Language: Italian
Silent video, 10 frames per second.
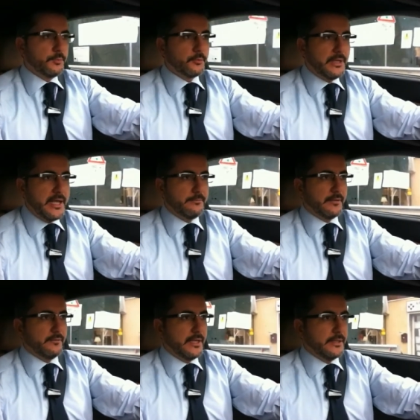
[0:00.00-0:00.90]

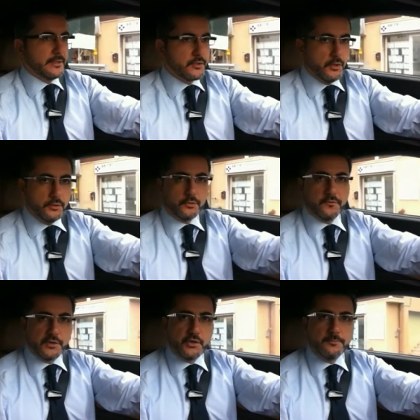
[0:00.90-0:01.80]
problema viene
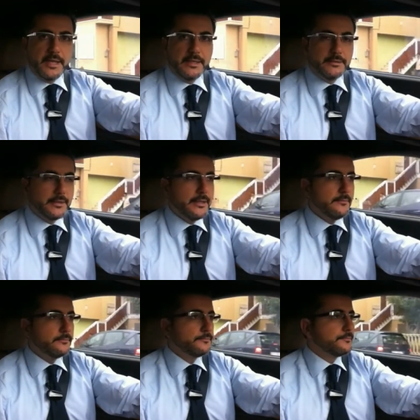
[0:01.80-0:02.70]
risolto facilmente